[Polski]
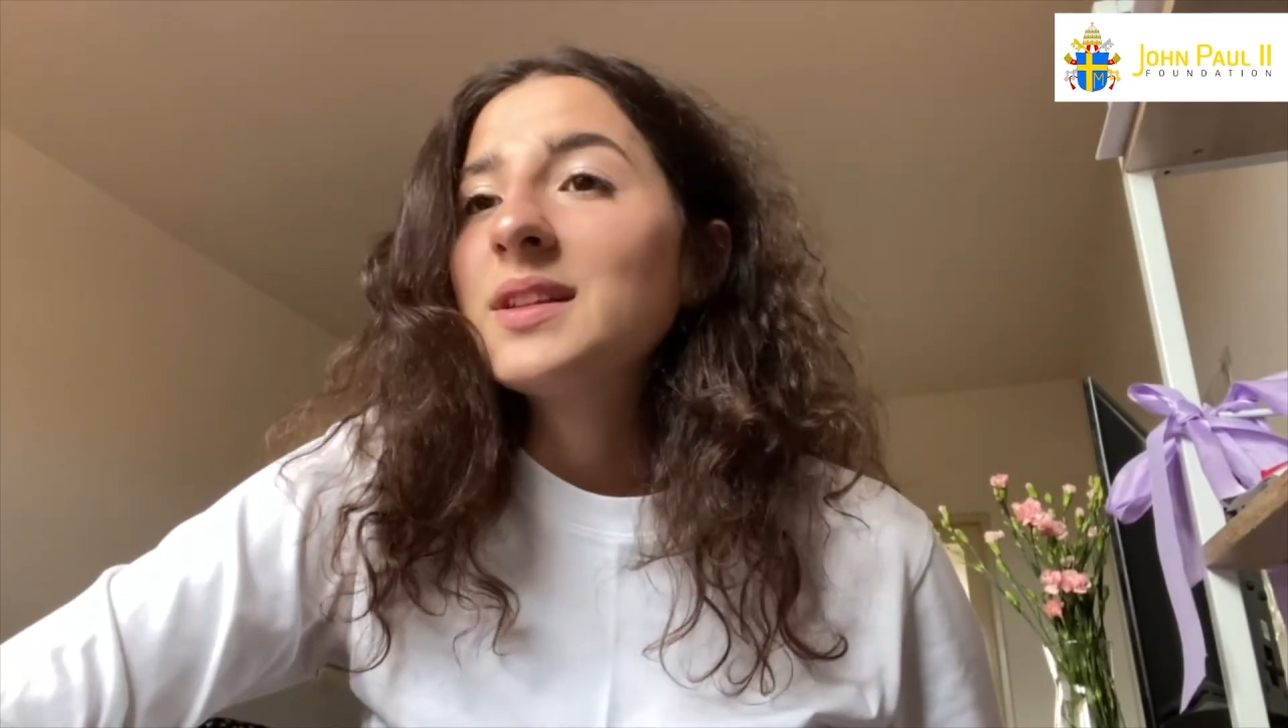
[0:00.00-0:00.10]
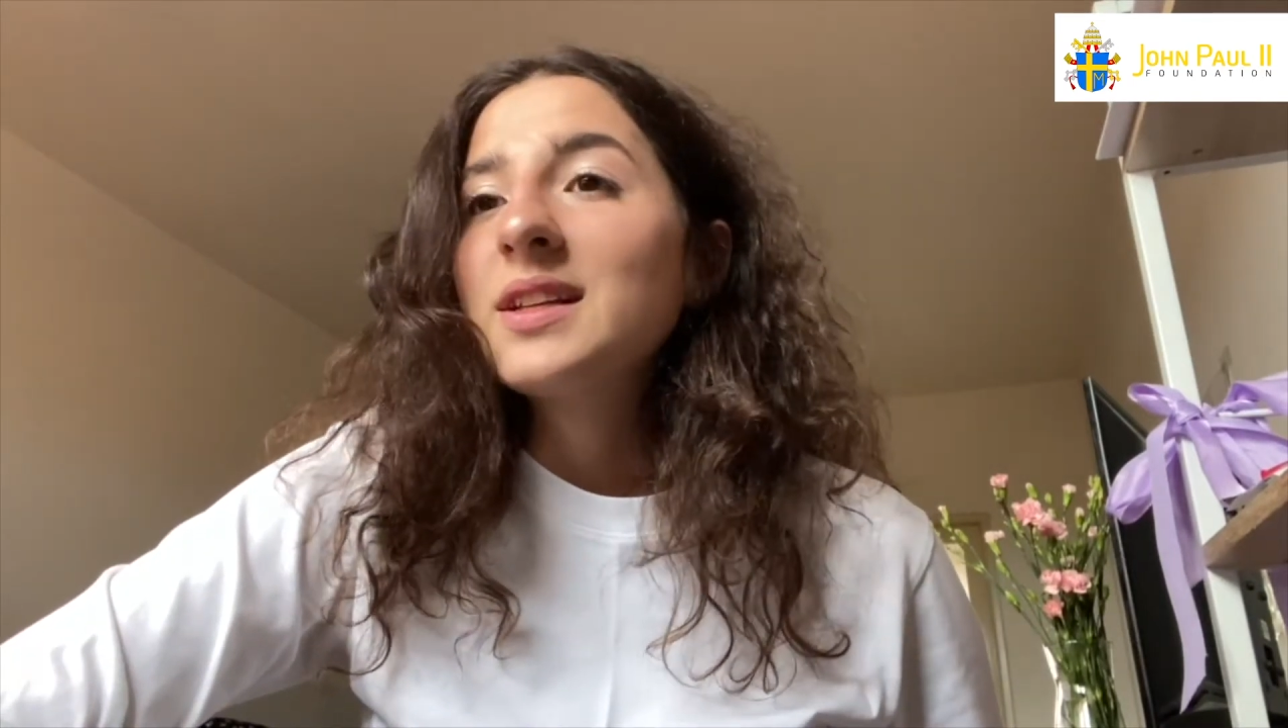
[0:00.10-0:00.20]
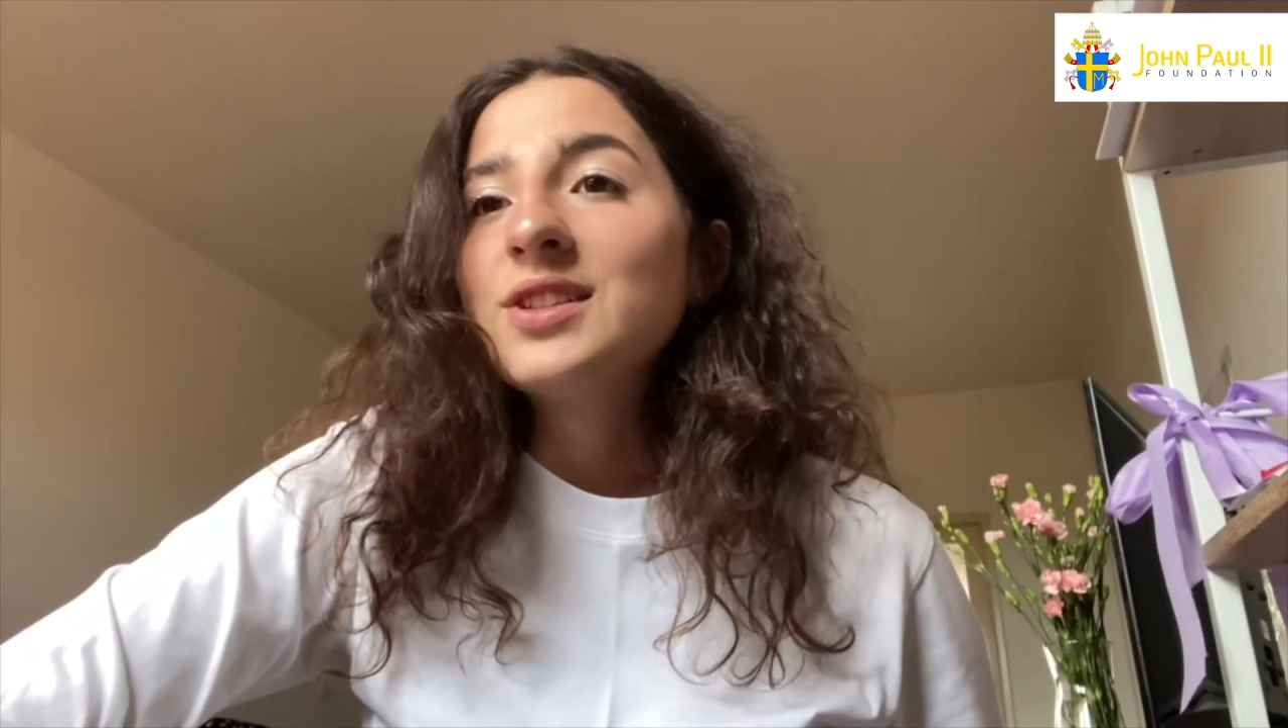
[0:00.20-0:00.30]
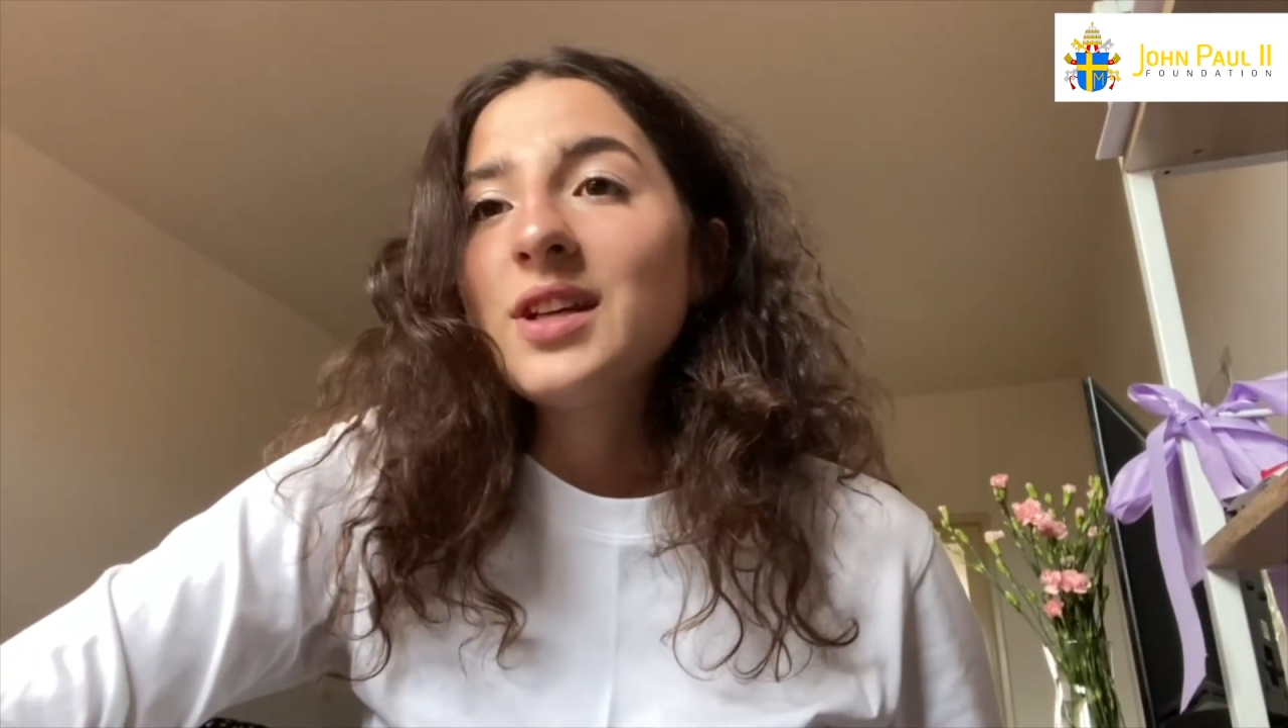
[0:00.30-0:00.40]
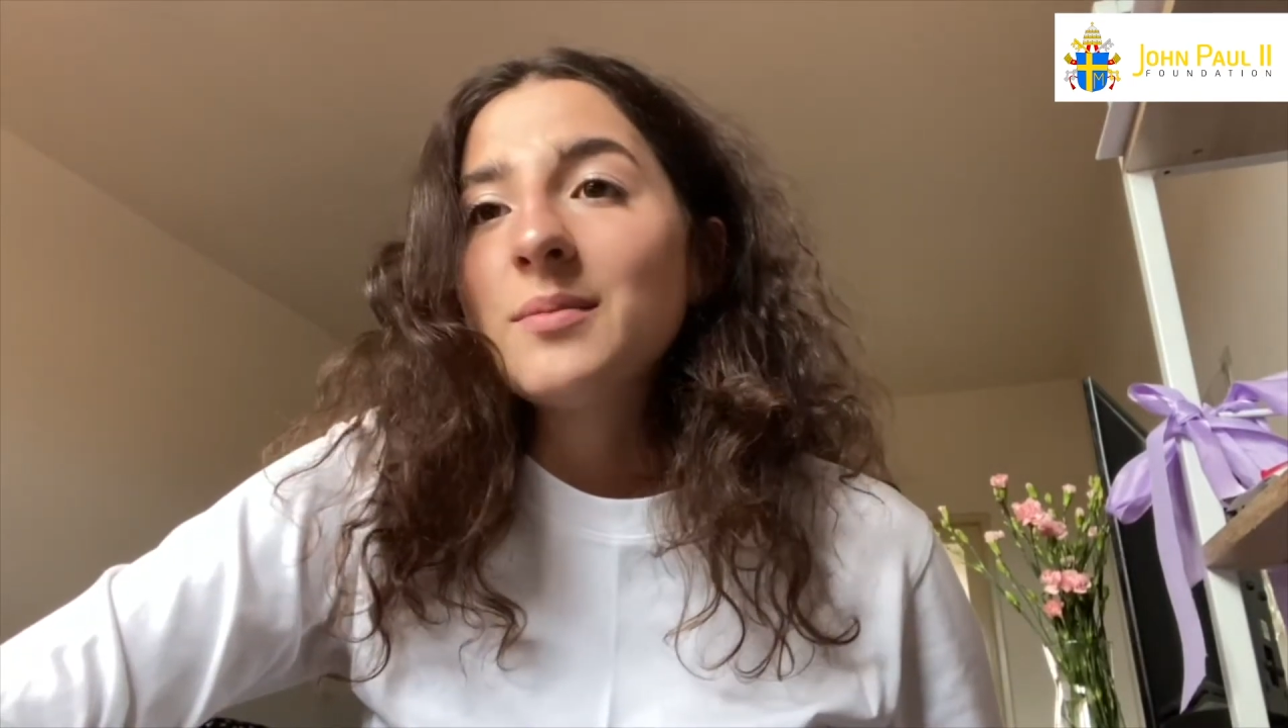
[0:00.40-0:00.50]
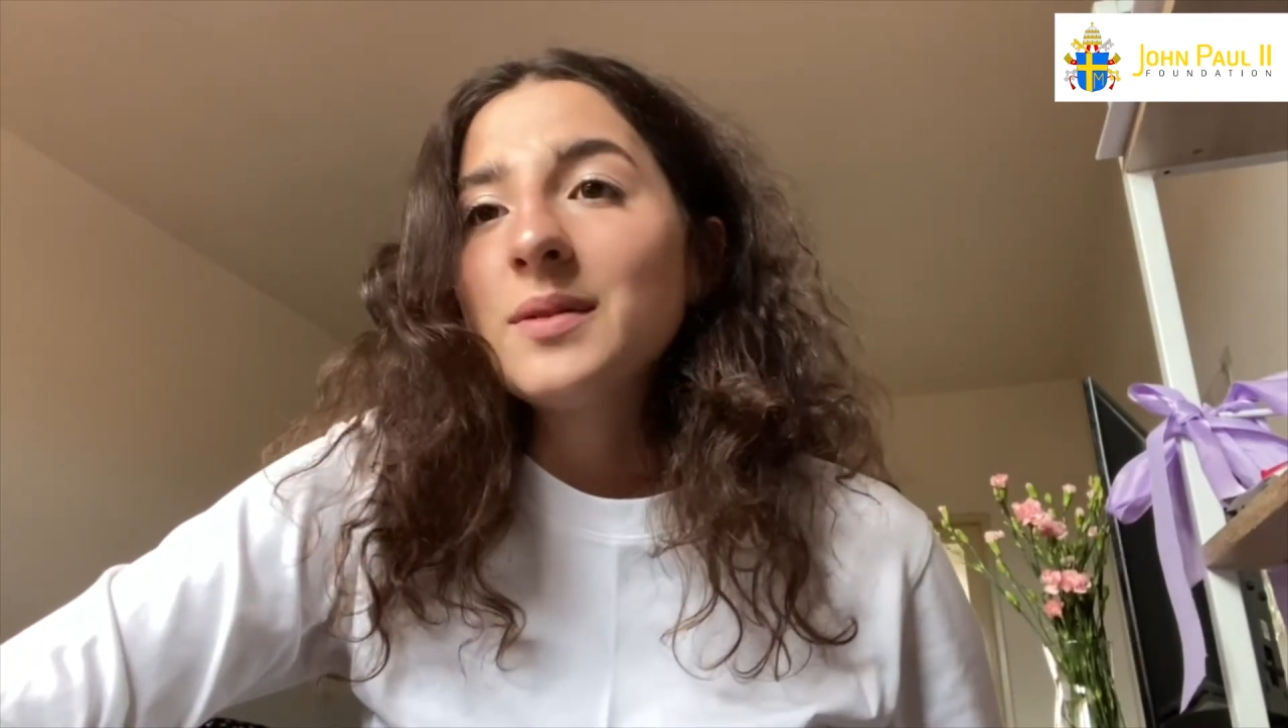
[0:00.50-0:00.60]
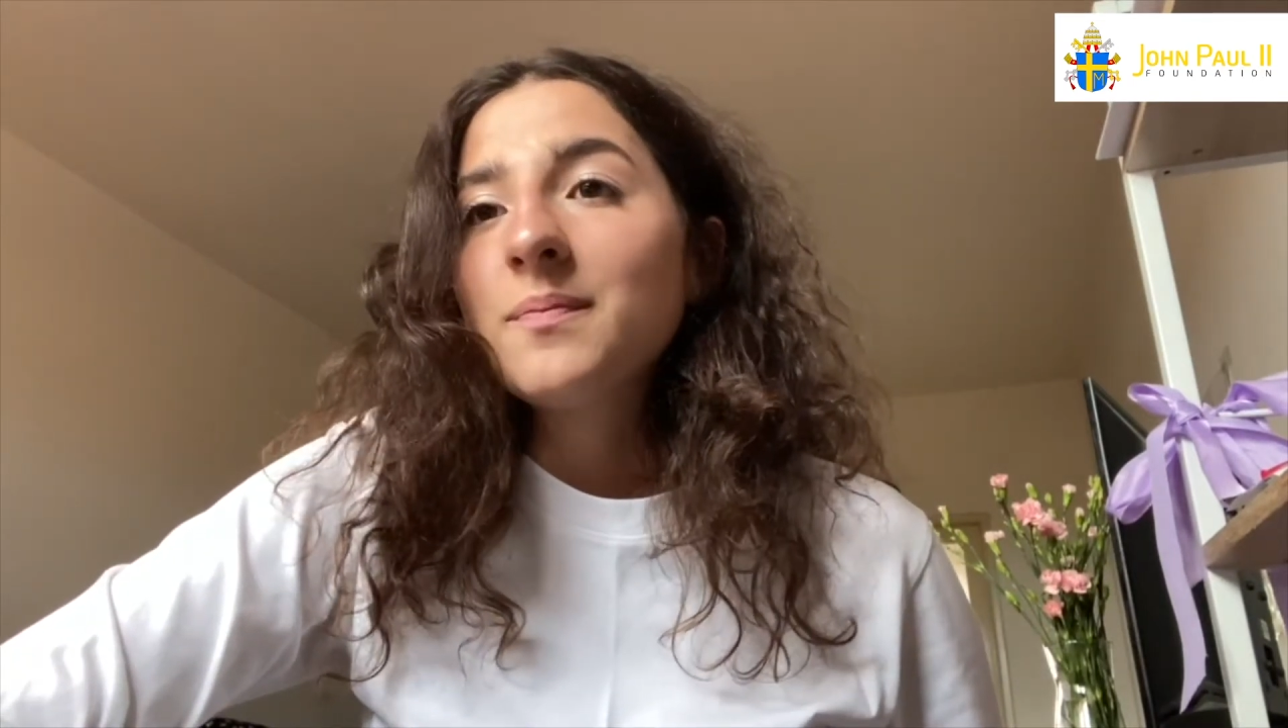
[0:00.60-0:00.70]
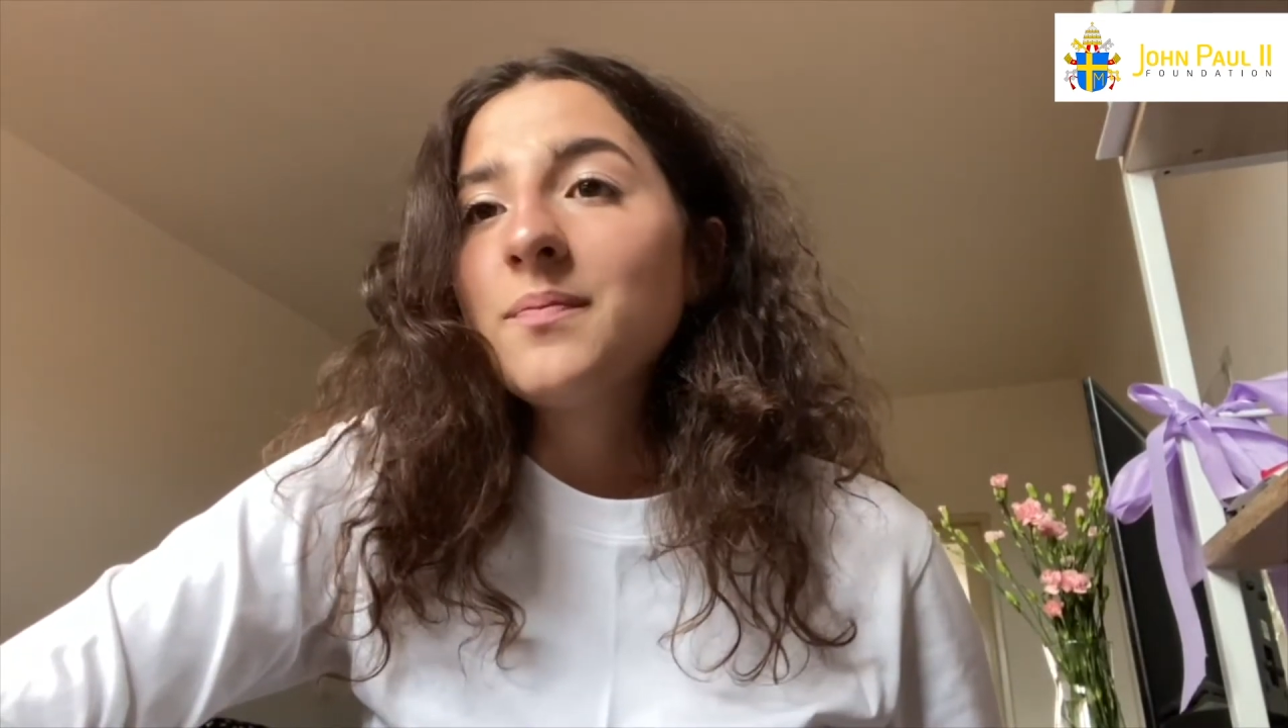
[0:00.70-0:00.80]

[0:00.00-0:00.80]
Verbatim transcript: tej ziemi,